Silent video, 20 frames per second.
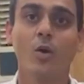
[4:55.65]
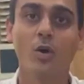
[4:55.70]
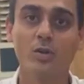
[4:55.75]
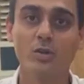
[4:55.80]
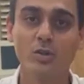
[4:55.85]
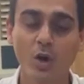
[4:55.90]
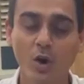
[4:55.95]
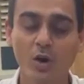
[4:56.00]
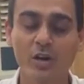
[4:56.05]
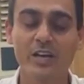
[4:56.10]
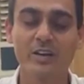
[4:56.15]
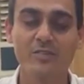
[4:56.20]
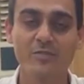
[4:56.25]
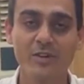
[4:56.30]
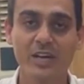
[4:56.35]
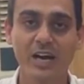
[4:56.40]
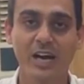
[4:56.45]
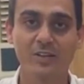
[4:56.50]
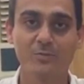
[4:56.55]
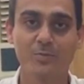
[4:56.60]
औद्योगिक
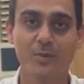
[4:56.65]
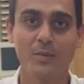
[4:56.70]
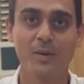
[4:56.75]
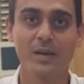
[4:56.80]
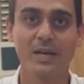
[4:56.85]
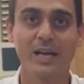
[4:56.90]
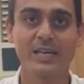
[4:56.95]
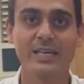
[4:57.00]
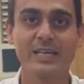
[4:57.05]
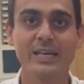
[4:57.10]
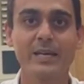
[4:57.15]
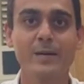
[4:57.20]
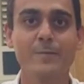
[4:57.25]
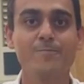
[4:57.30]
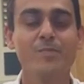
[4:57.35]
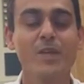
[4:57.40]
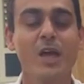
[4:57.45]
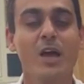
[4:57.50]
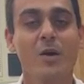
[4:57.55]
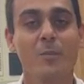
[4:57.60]
विकास पे बनाइए
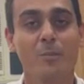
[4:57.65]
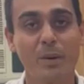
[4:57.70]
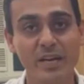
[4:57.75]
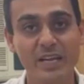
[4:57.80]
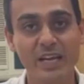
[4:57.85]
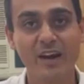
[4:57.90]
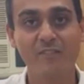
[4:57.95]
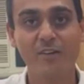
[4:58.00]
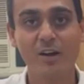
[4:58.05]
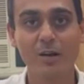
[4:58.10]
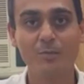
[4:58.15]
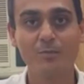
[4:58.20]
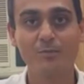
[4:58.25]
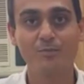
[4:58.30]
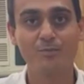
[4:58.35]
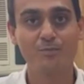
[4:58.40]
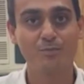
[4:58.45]
पर्यावरण